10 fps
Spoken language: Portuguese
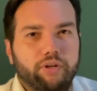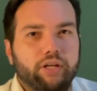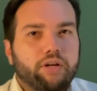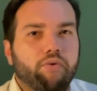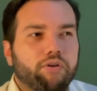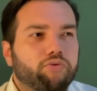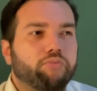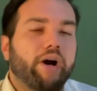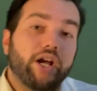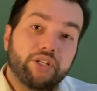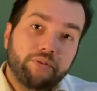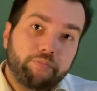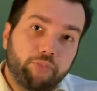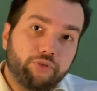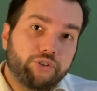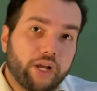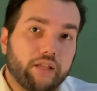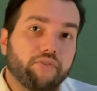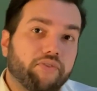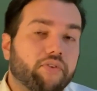E quanto mais
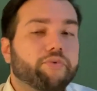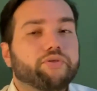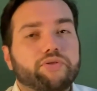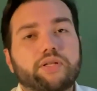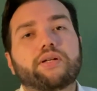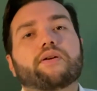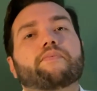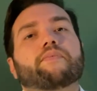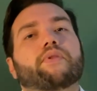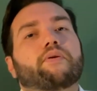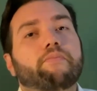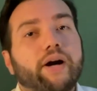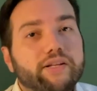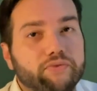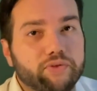puxado for o meu dia, mais eu